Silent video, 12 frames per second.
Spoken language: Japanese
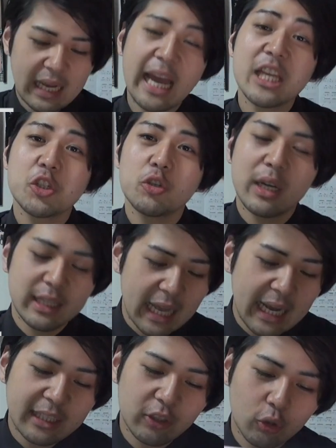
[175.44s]
会場は
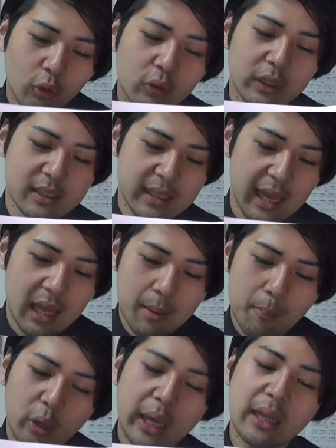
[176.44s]
中野の方ですね、
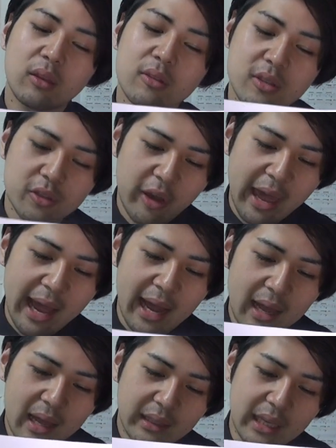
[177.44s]
ポケットスクエア
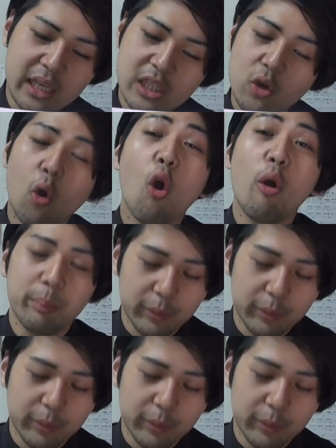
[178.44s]
劇場ホー